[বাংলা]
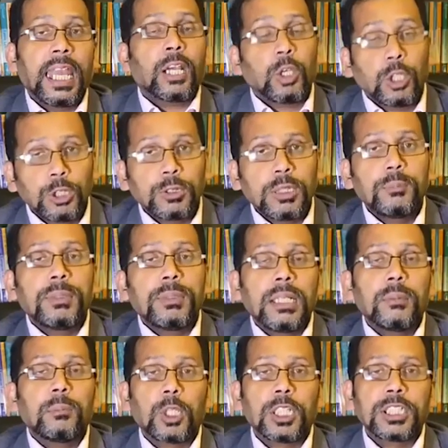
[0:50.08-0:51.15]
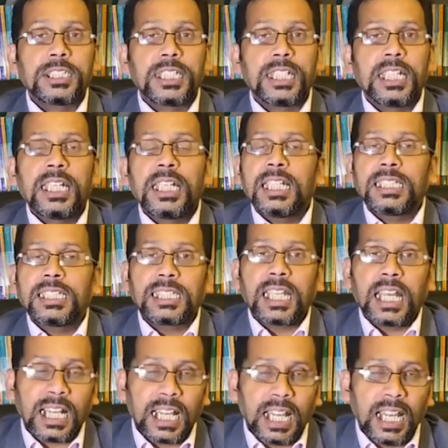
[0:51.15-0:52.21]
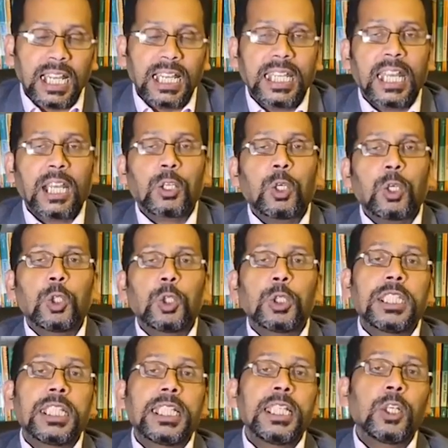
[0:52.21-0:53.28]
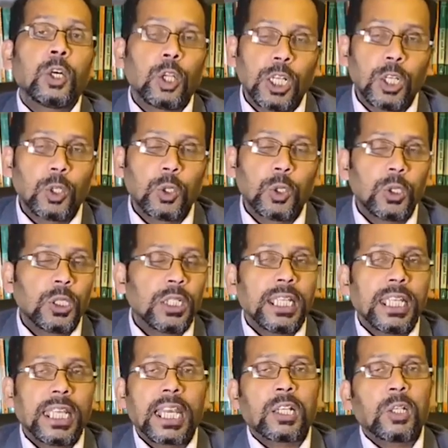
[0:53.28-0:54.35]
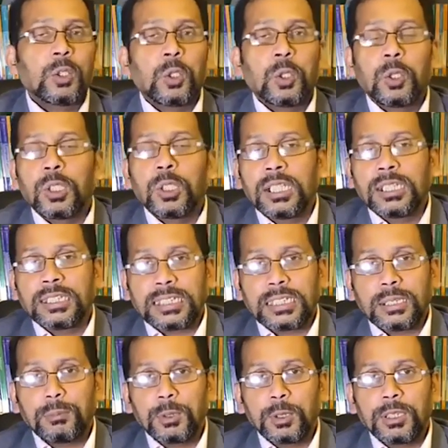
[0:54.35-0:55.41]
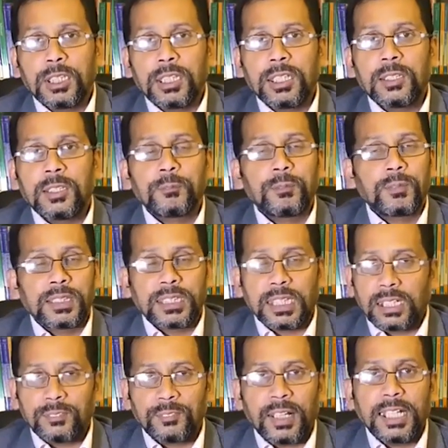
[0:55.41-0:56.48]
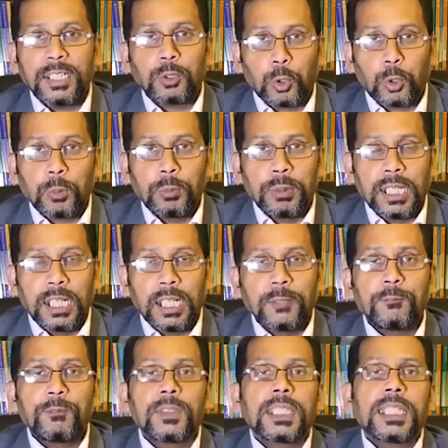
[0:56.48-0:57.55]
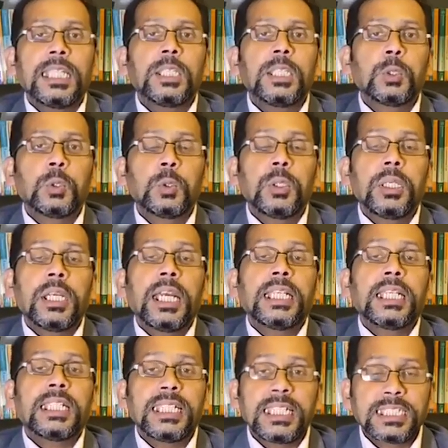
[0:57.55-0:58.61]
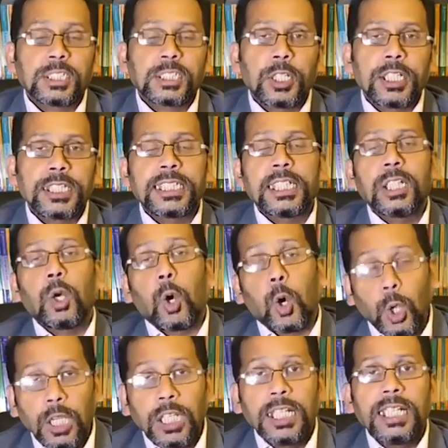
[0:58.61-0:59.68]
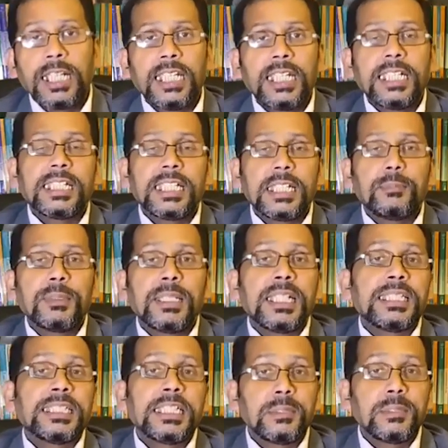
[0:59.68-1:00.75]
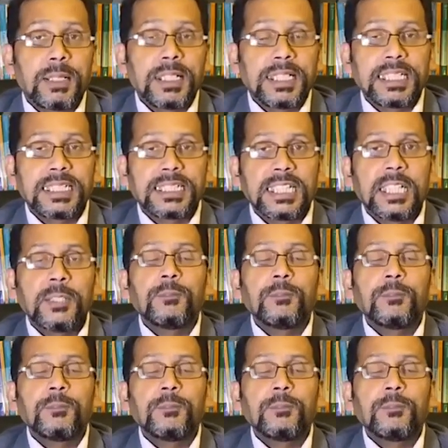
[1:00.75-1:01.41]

এখন ডিবিএলএ বলেছে তারা এখনও দেরি হলেও এখনও তাদের বিরুদ্ধে তারা ফাইন করবে না কিন্তু এটা রিক্স রয়েছে অলরেডি ডিবিএলএ চিঠি পাঠিয়েছে